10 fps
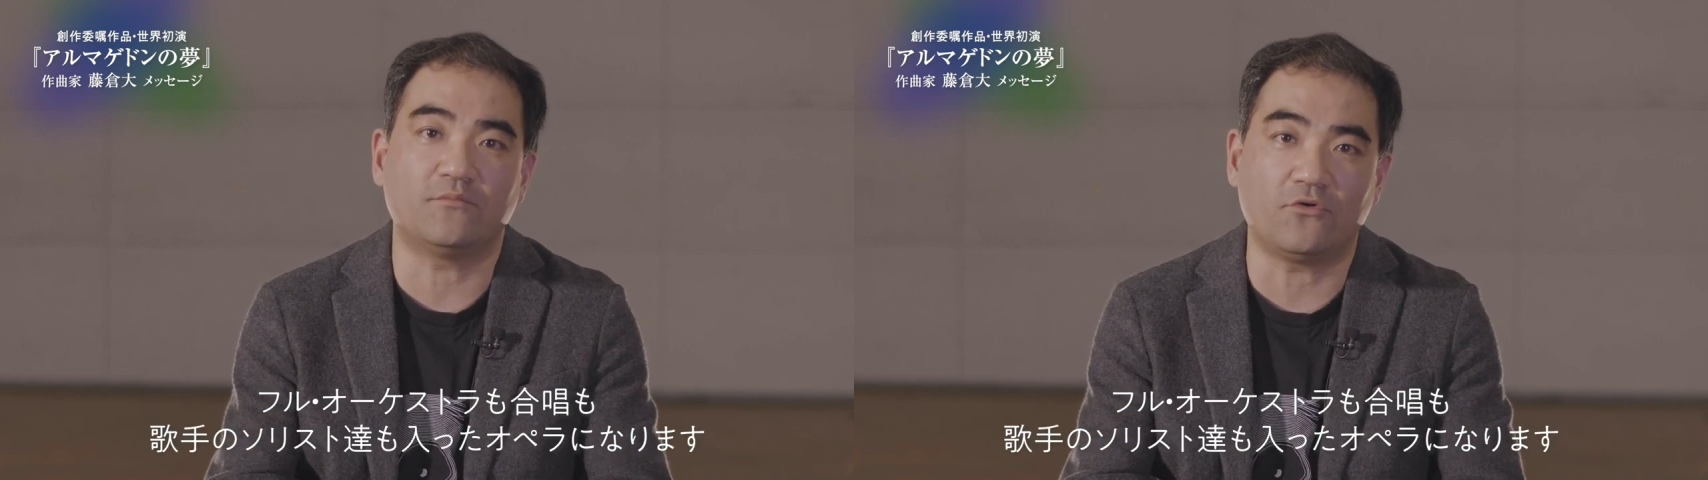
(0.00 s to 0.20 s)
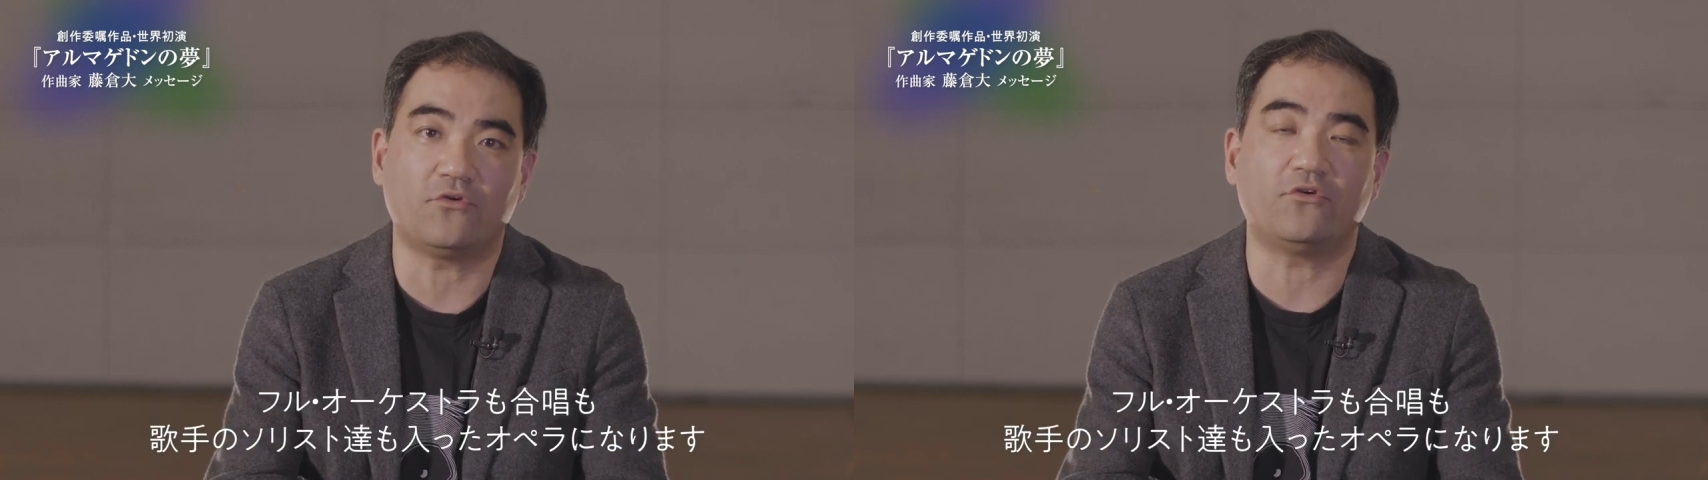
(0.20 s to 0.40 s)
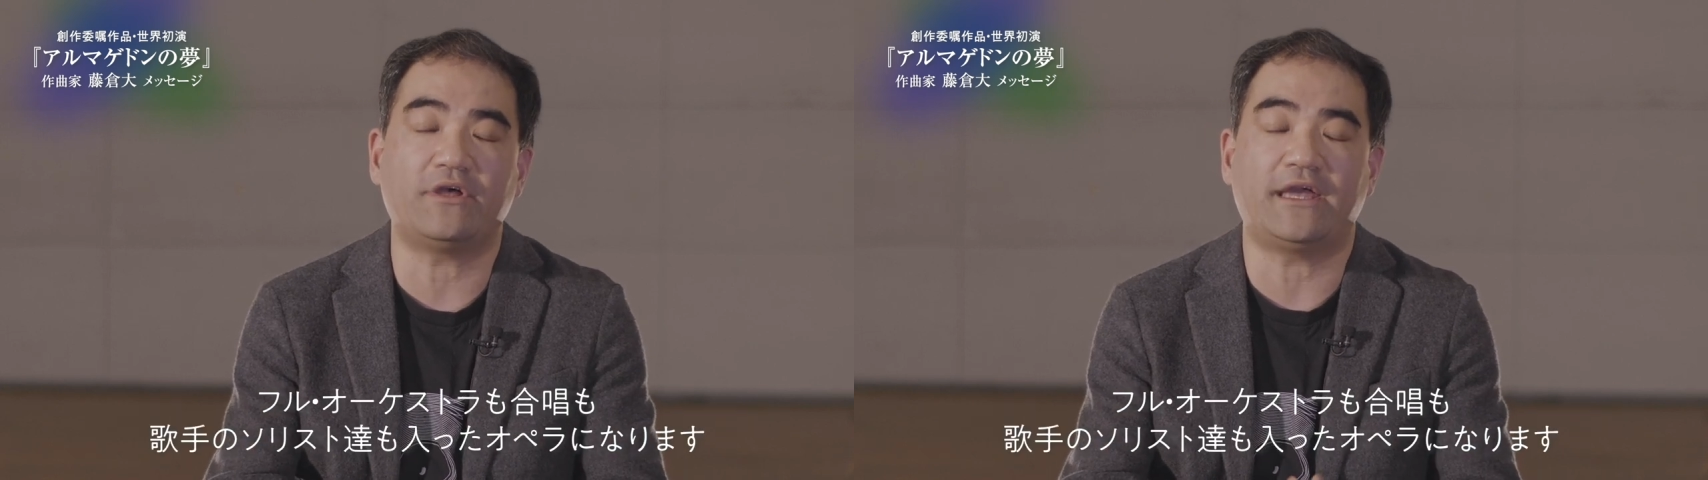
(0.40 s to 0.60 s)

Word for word: も、